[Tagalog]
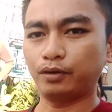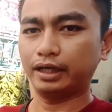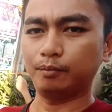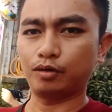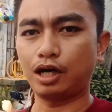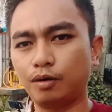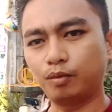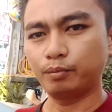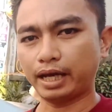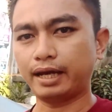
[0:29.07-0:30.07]
hindi muna ako
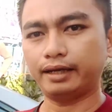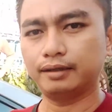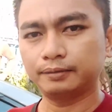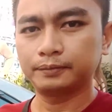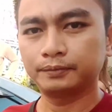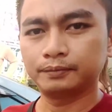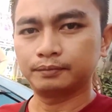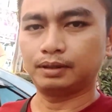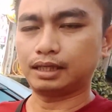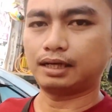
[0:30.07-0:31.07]
bumiyahe
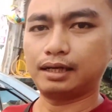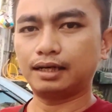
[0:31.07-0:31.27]
para